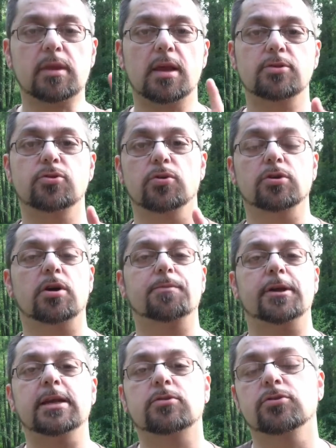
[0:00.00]
Donc
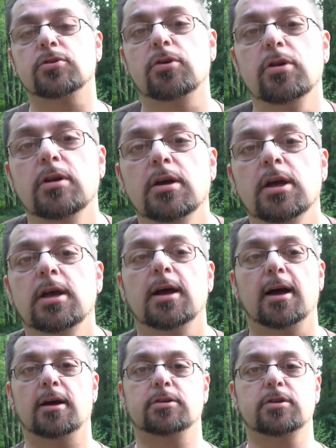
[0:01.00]
reprenez le contrôle
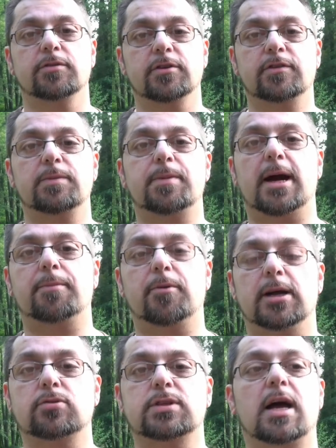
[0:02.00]
euh, de votre vie par rapport
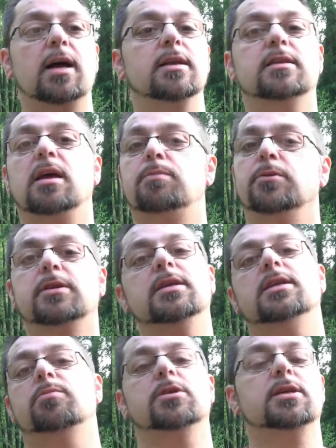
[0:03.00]
à tout ça. Tapotez,
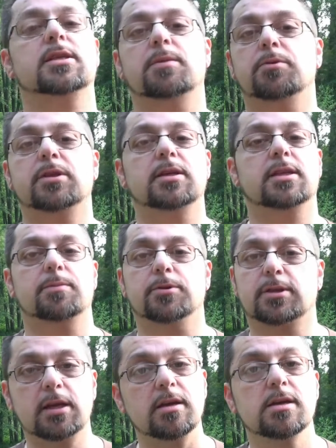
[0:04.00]
tapotez, tapotez,
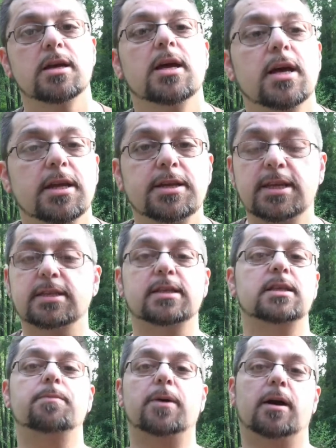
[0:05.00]
tapotez.
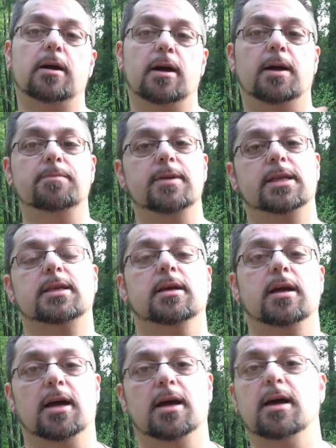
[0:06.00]
N'hésitez pas à mettre
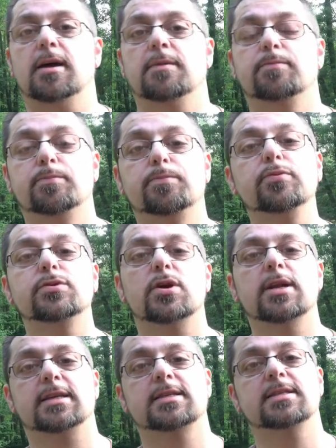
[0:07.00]
un pouce en
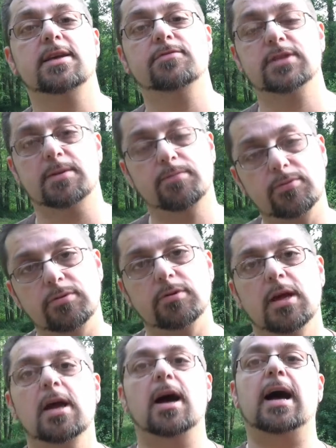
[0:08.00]
l'air si ça vous a plu,
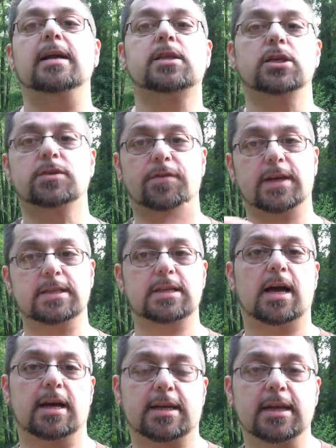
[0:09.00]
à transférer
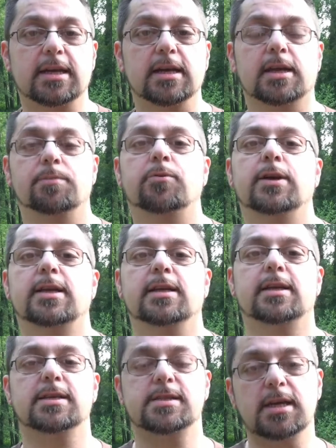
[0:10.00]
ça à quelqu'un qui pourrait être
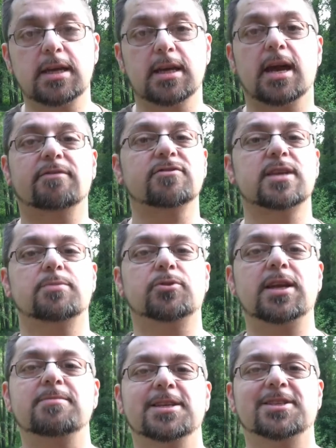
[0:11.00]
intéressé et à vous
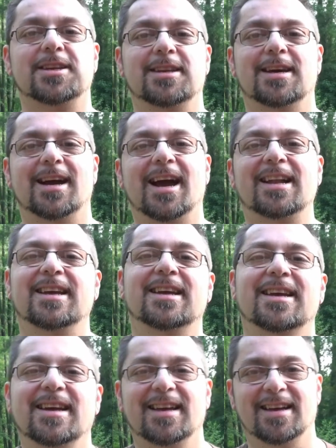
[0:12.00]
abonner à ma chaîne. Allez,
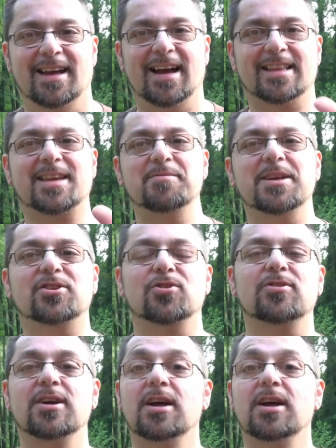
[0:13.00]
à très bientôt.